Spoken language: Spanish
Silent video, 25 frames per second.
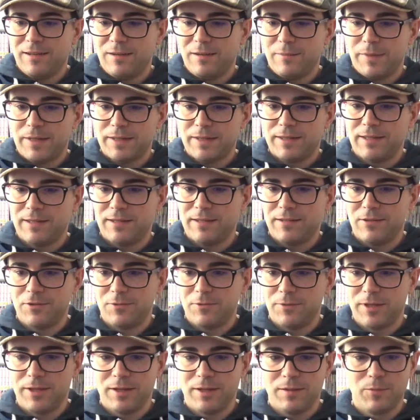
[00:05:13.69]
Aparte, no
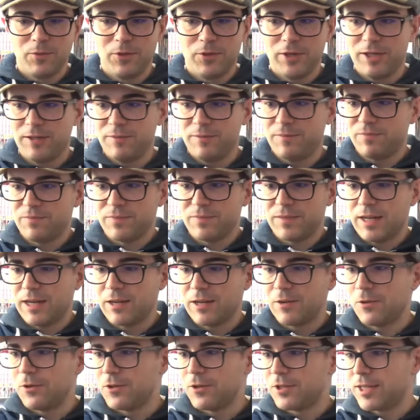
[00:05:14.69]
viene muy
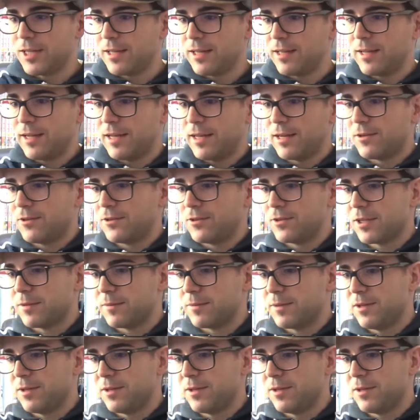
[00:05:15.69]
acolchada las cosas,